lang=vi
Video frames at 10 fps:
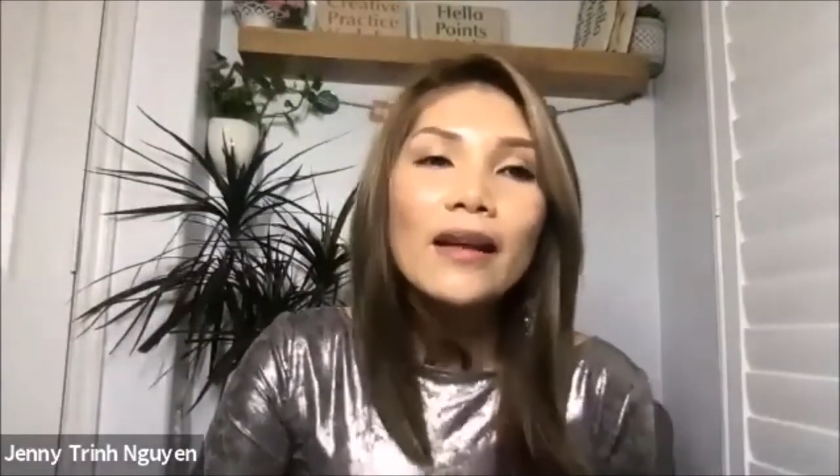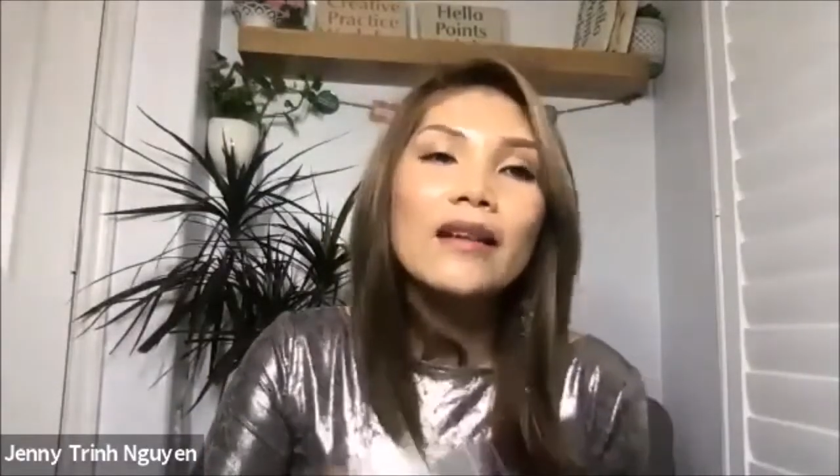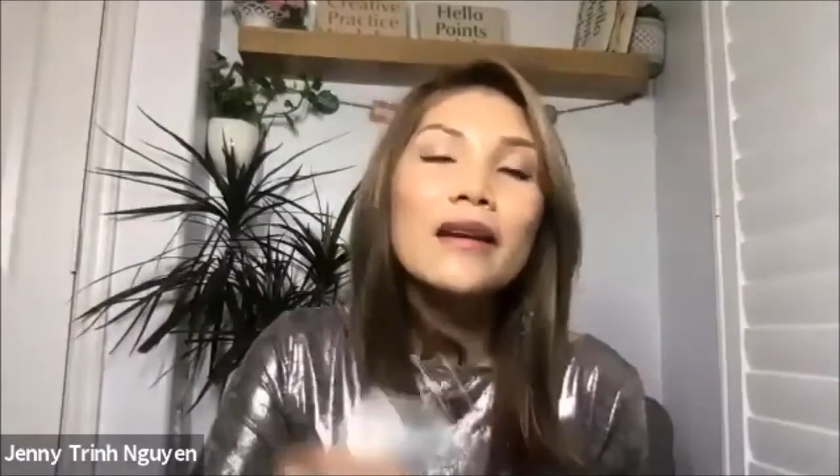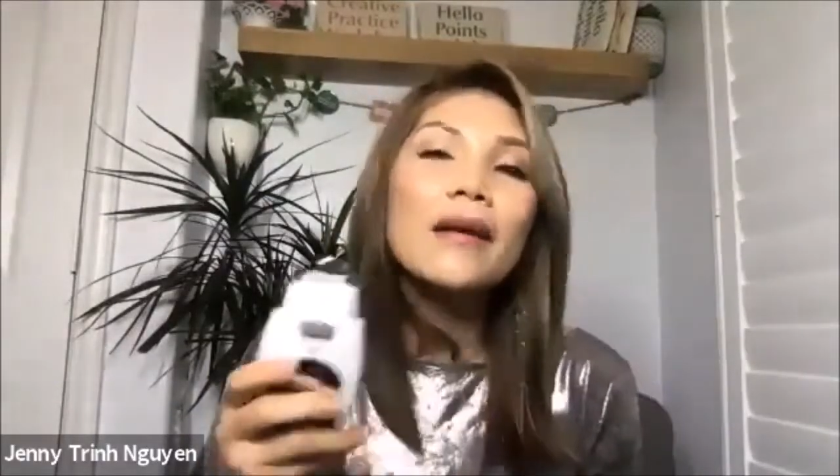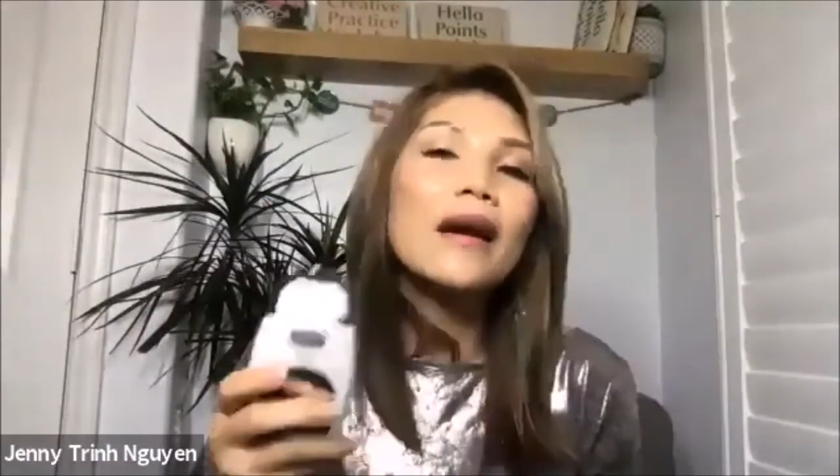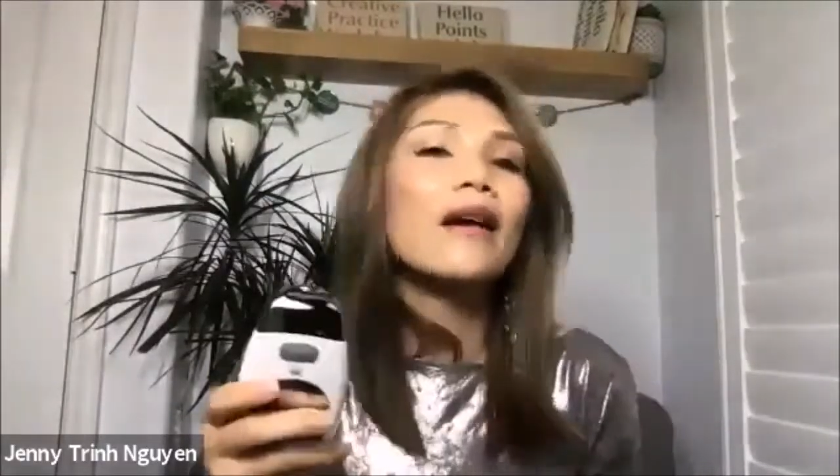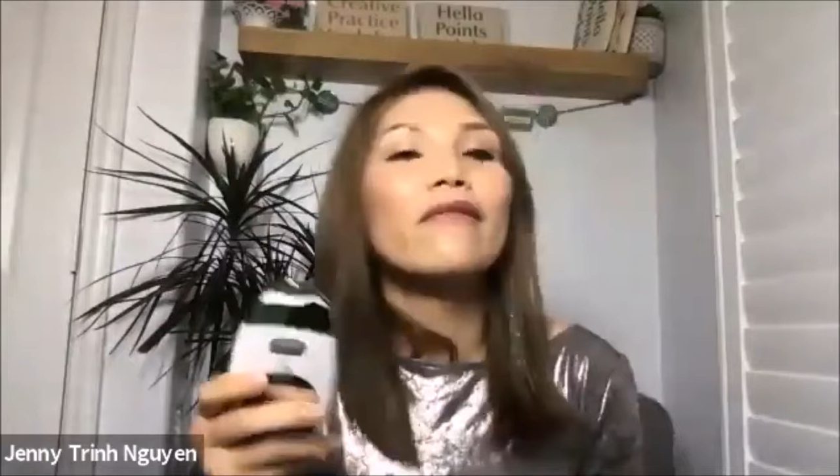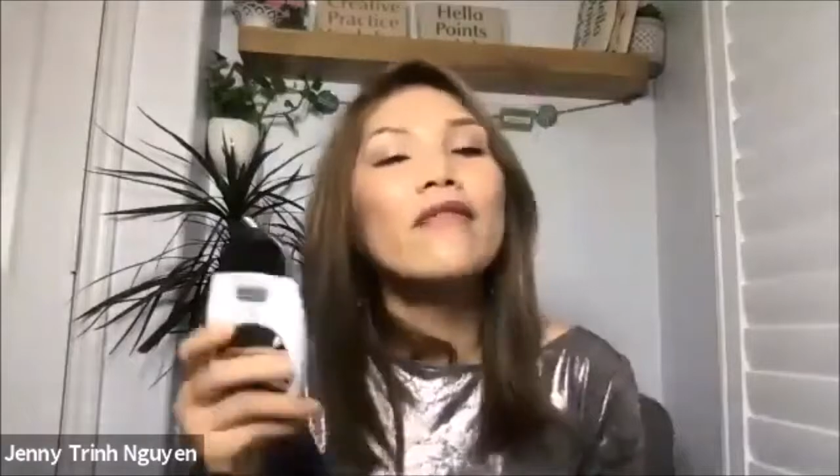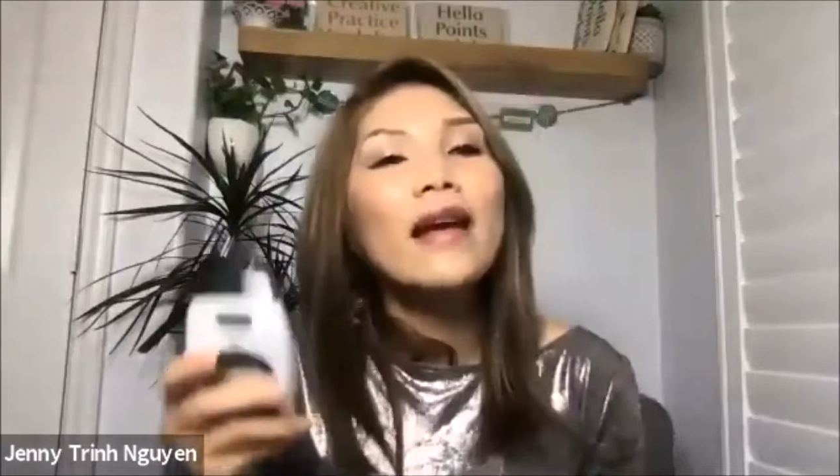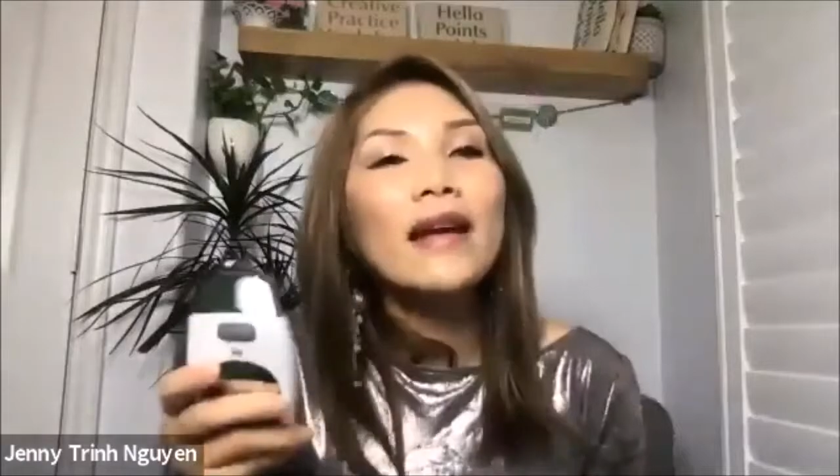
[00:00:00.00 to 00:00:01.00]
nhưng mà
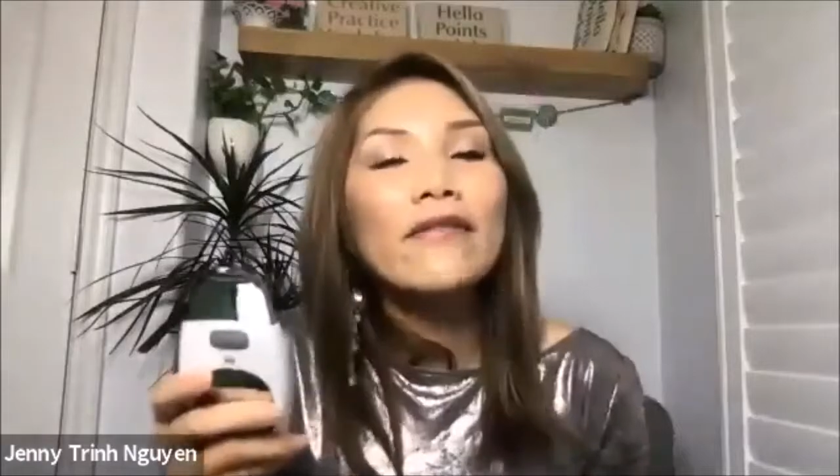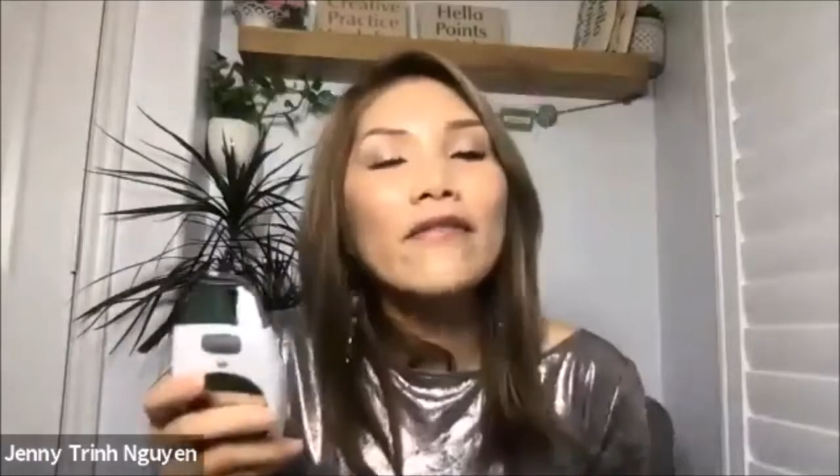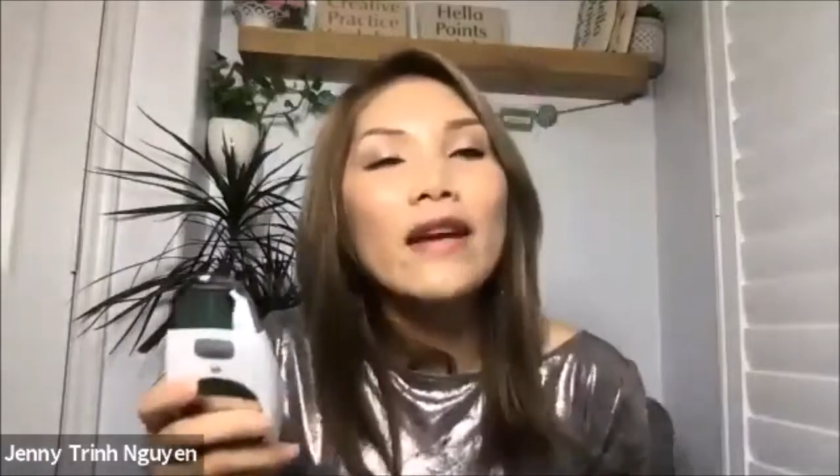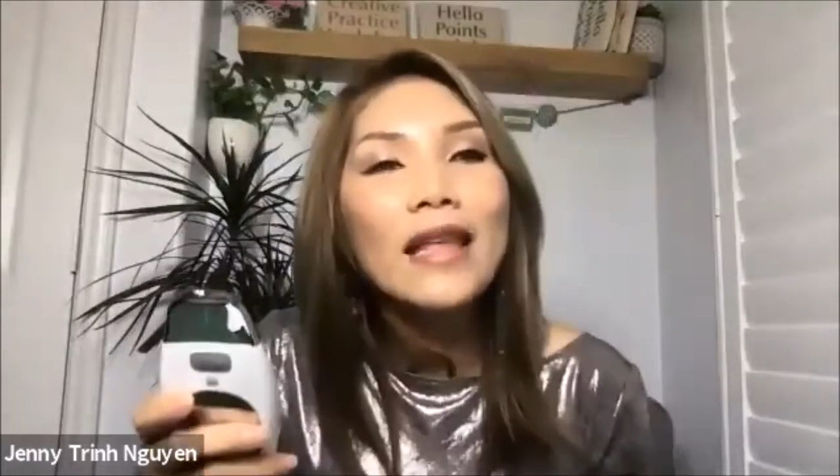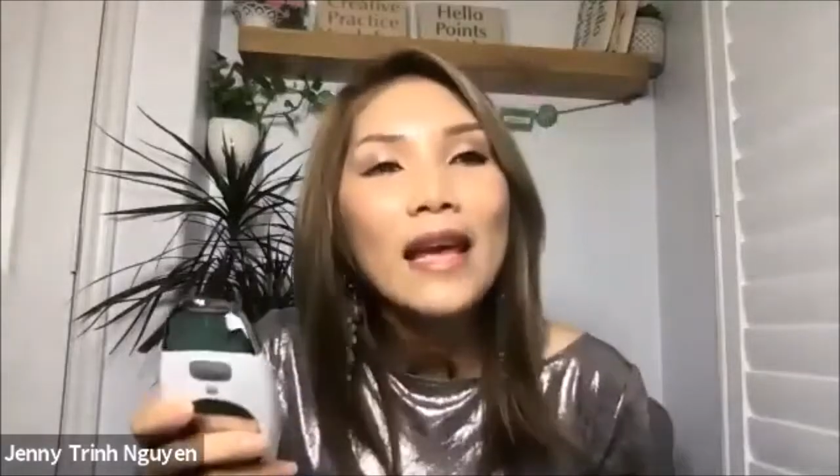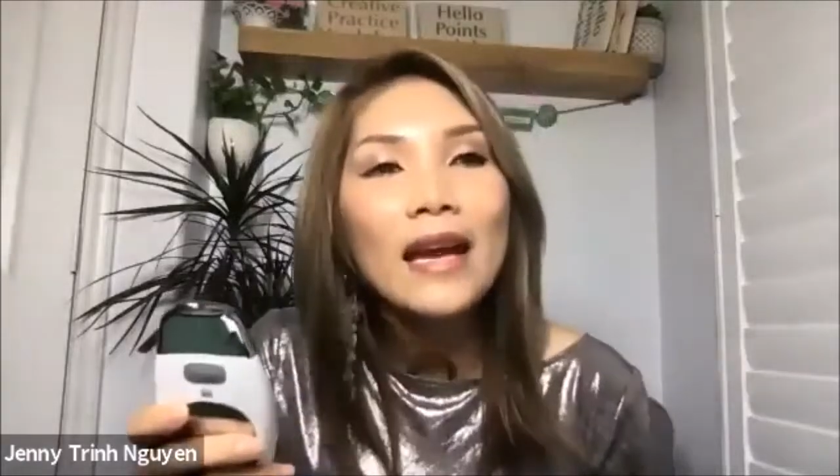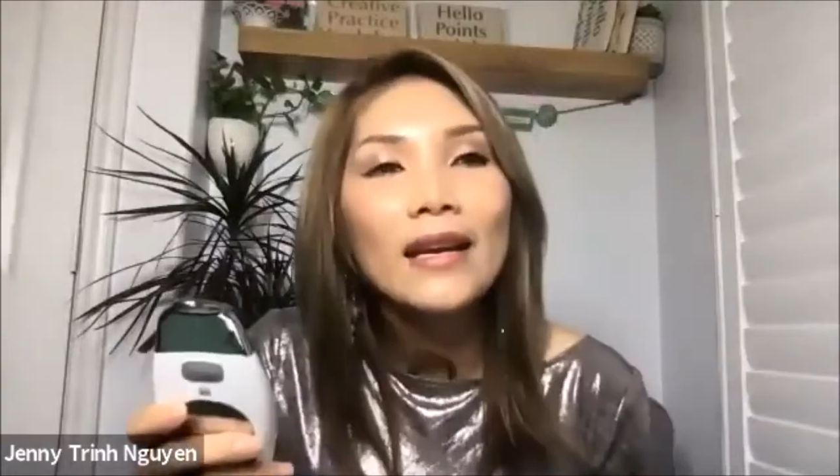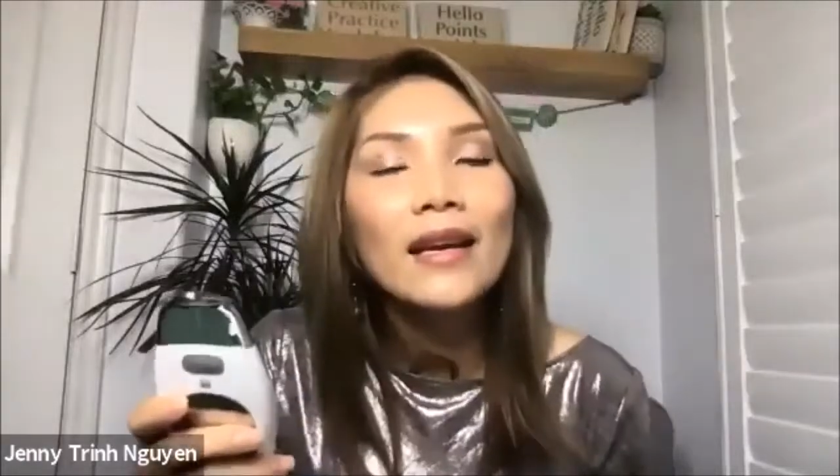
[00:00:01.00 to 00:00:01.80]
về về nhà